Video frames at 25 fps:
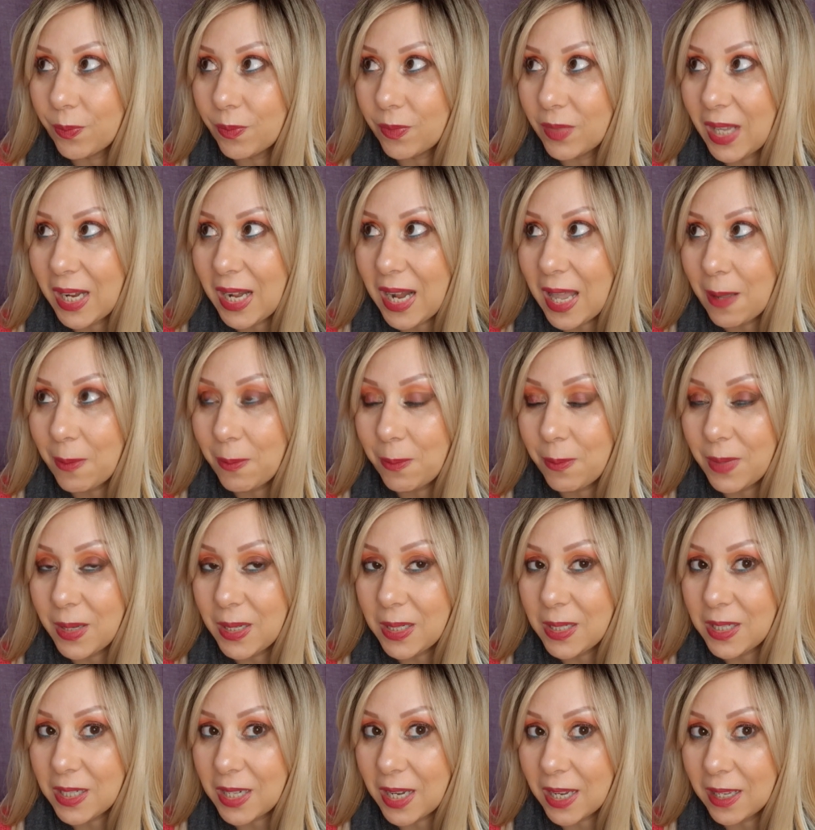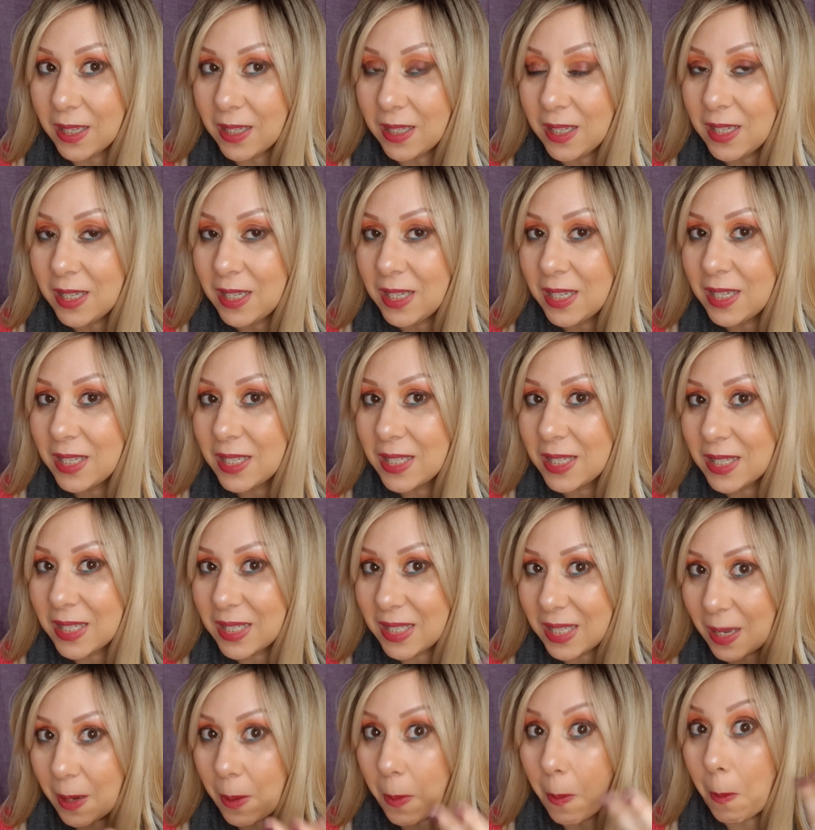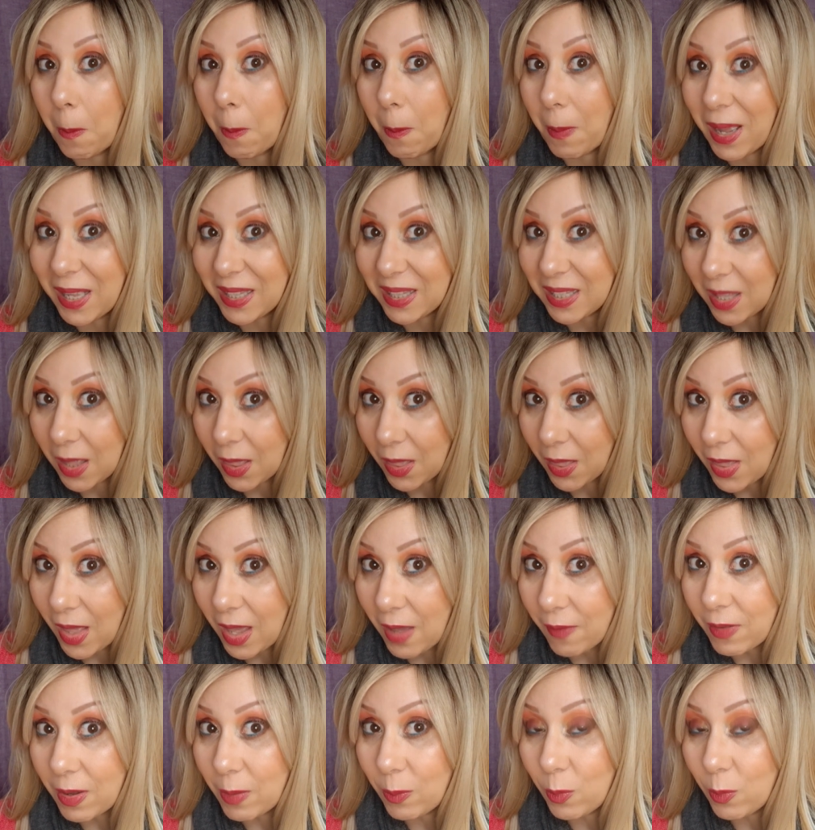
de las mechas se matizaba